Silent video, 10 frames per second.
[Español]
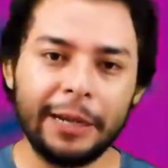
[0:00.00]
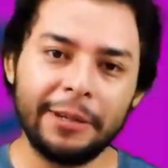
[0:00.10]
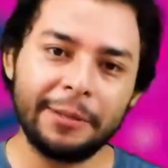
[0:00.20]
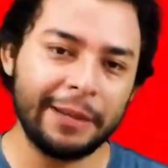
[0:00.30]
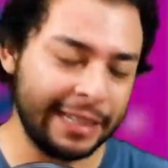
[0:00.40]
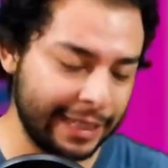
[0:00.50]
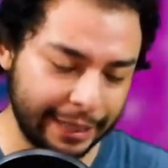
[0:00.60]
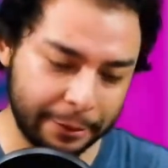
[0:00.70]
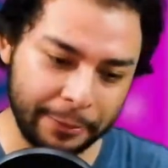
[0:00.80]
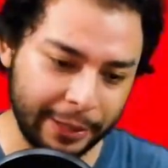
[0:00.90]
una vez más, te
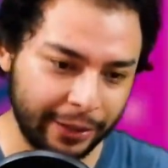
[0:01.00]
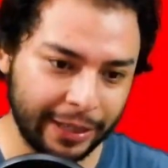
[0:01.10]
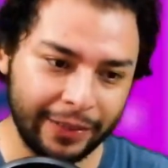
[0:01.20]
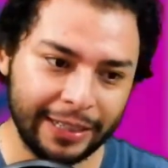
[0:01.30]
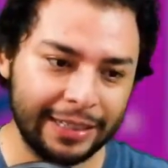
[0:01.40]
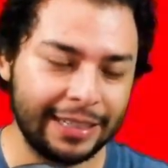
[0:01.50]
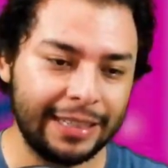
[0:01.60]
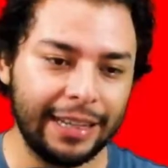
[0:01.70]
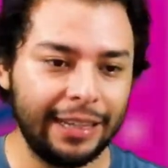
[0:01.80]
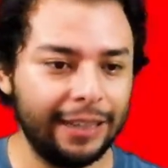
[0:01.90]
recomiendo que veas la
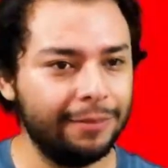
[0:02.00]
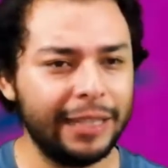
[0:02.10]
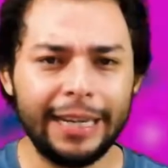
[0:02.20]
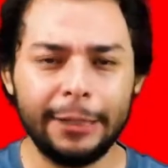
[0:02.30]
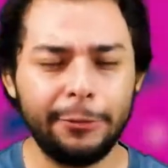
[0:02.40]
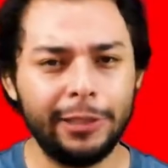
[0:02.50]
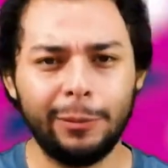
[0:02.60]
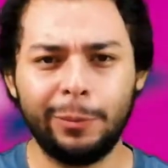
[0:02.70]
serie, dale una